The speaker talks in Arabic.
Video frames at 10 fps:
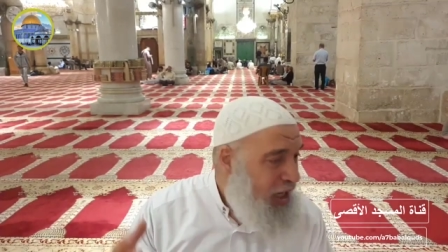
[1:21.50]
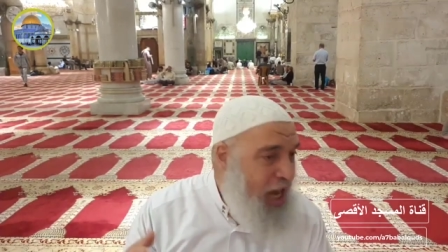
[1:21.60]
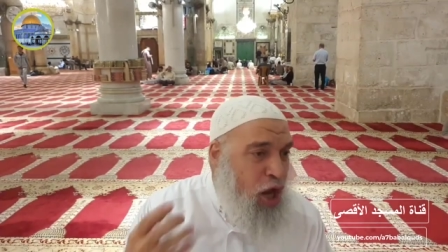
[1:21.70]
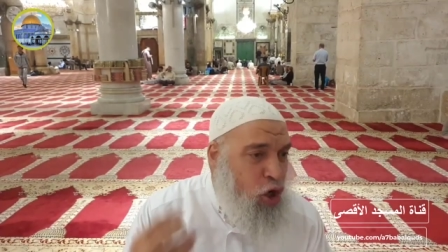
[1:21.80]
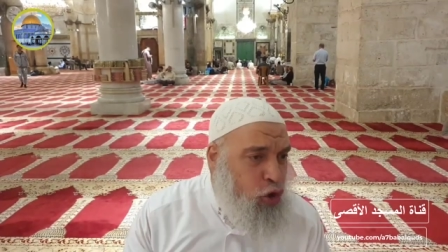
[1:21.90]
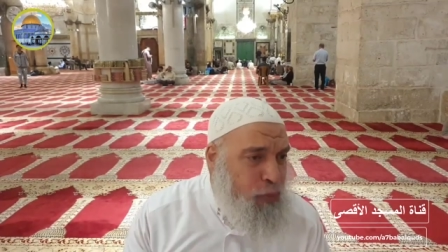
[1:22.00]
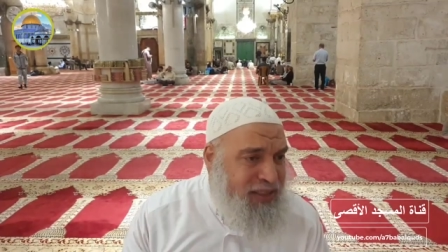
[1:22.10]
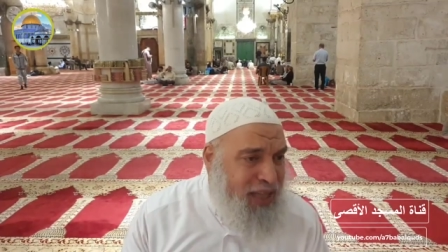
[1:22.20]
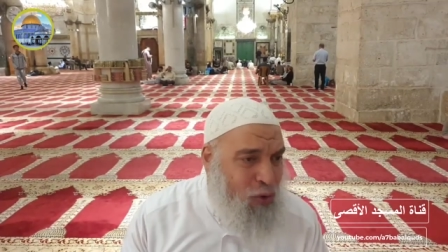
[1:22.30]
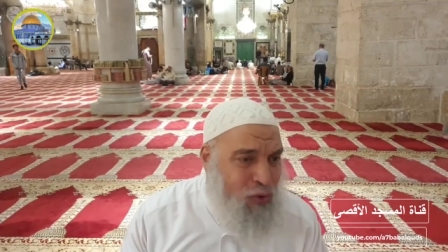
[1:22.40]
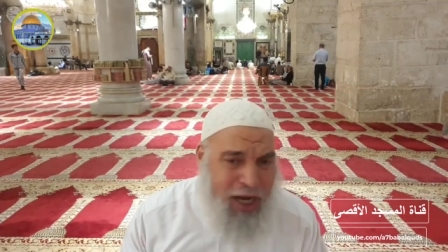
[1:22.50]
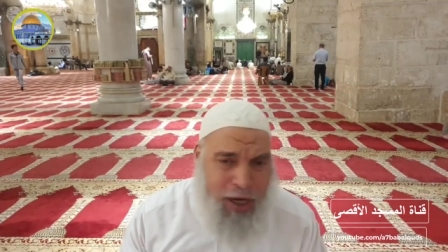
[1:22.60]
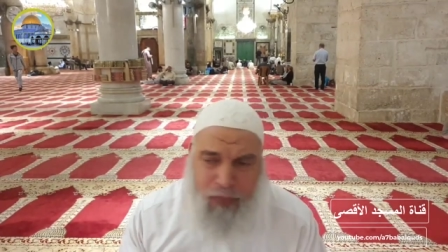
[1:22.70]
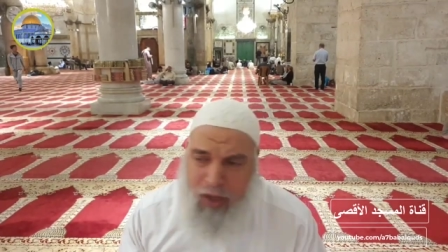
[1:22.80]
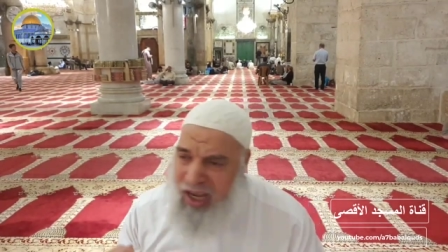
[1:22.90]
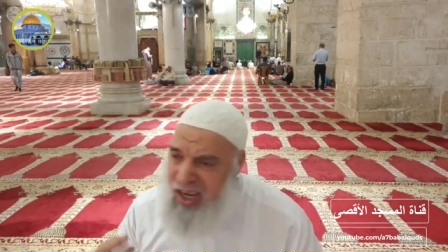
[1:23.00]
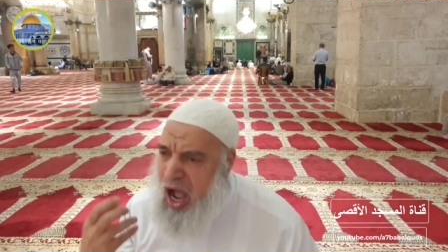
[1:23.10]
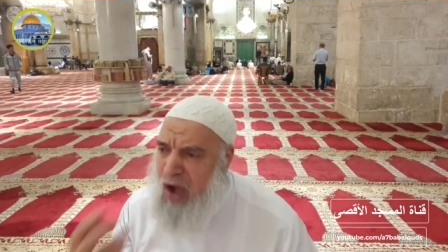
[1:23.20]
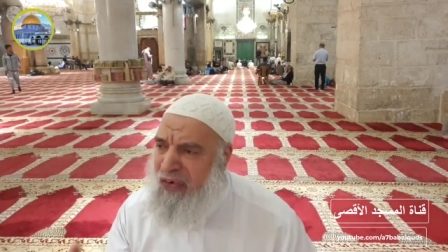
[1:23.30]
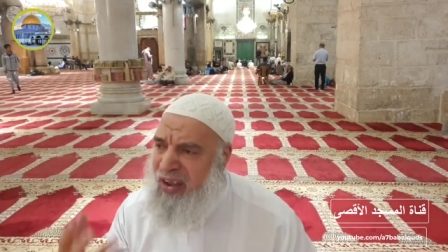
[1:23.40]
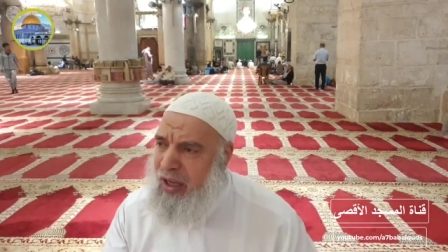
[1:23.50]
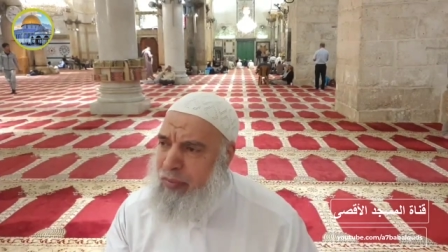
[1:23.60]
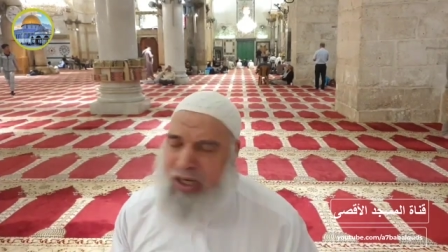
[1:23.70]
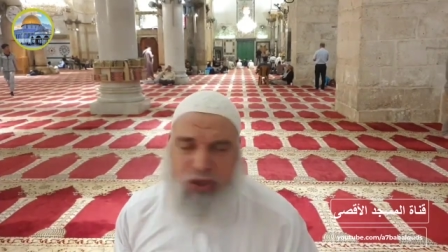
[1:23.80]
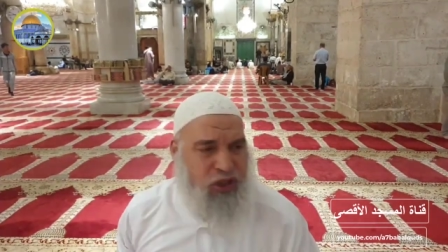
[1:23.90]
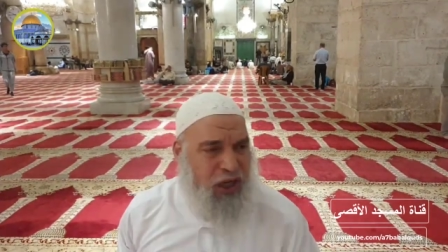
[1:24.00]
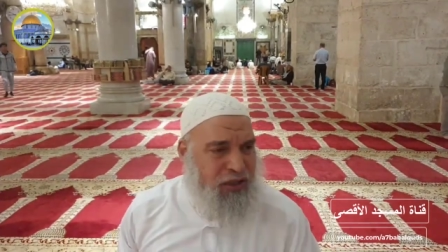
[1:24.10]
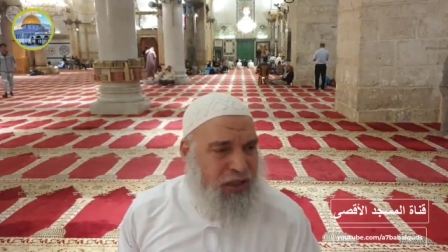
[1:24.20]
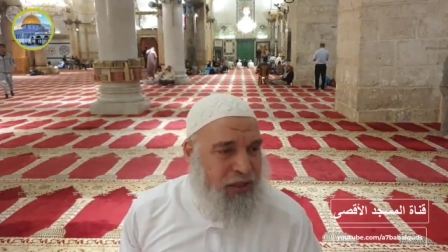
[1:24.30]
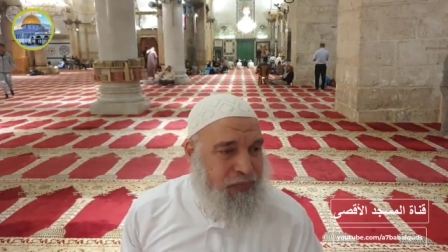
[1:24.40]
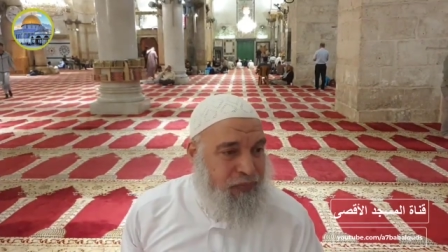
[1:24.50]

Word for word: لأنه شو بيسوي؟ يحفظك من الشياطين